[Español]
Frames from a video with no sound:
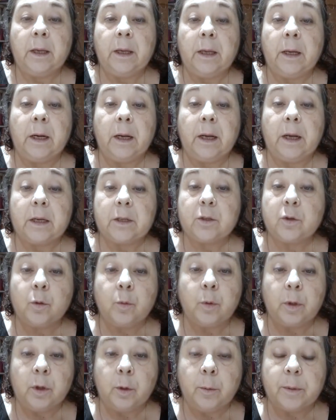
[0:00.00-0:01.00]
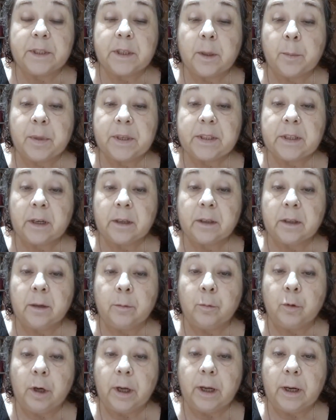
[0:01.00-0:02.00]
El caso cuando vas a pasar
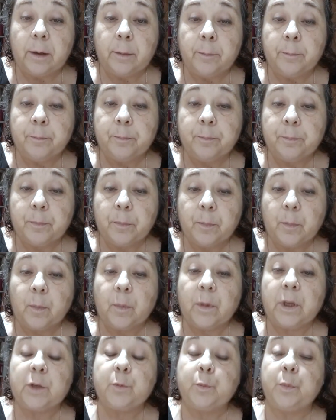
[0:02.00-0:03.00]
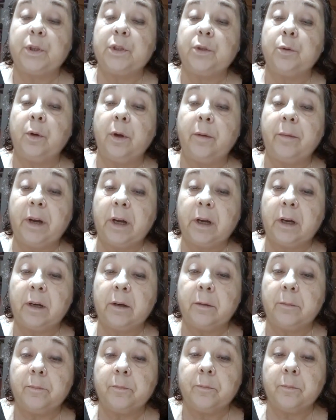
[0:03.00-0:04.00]
tribunal, después de una
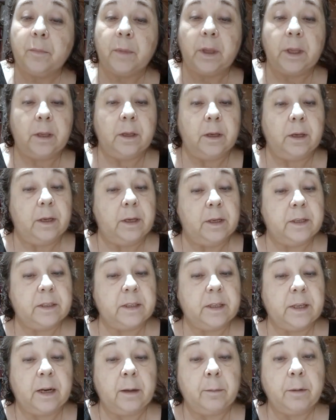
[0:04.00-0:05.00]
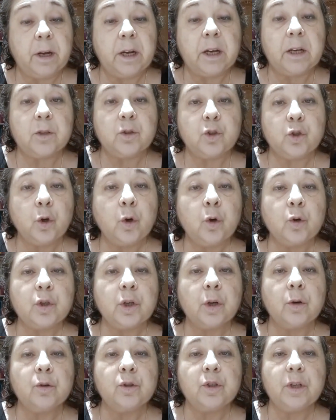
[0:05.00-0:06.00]
baja, es que la baja solo
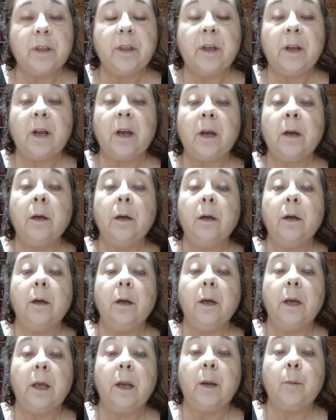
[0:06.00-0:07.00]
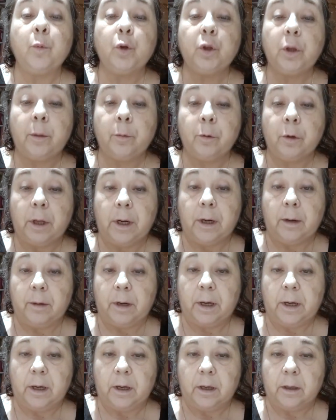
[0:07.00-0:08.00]
se considera el motivo de la
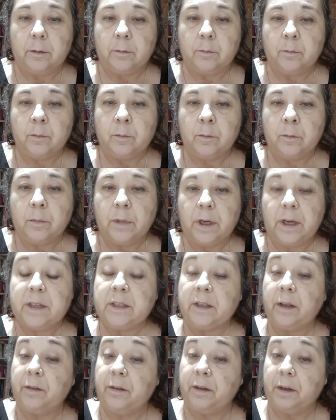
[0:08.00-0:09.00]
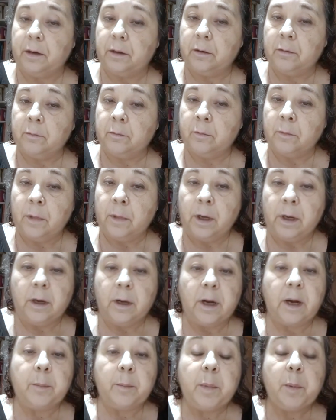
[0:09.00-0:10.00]
baja. Es decir,
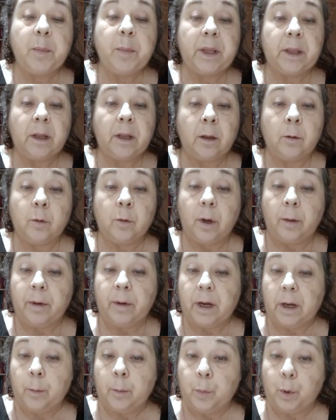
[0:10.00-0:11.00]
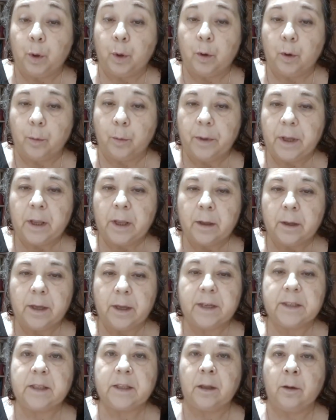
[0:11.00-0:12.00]
a mí me han dado una baja por COVID,
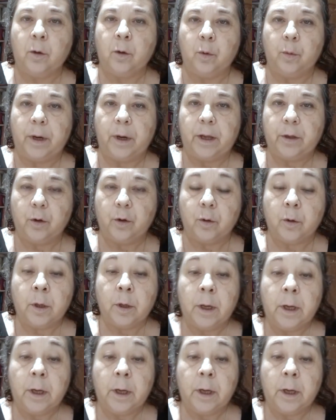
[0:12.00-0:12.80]
he estado un año,